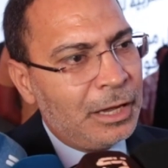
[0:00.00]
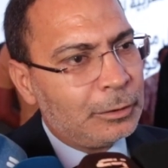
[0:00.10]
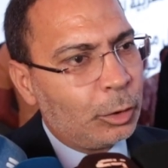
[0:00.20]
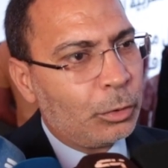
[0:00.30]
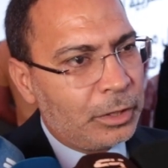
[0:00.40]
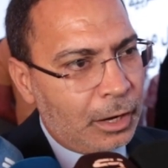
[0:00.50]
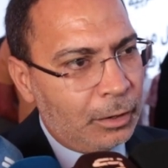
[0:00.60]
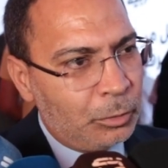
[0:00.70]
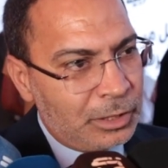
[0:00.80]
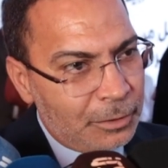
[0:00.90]
بهذه الرؤيه
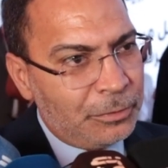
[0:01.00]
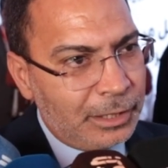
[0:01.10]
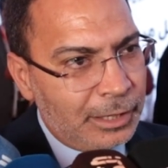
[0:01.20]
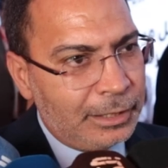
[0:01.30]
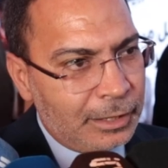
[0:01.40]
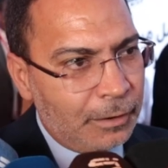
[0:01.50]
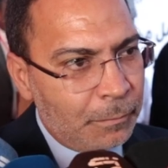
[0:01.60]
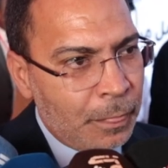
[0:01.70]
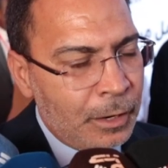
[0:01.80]
ودافعنا عنها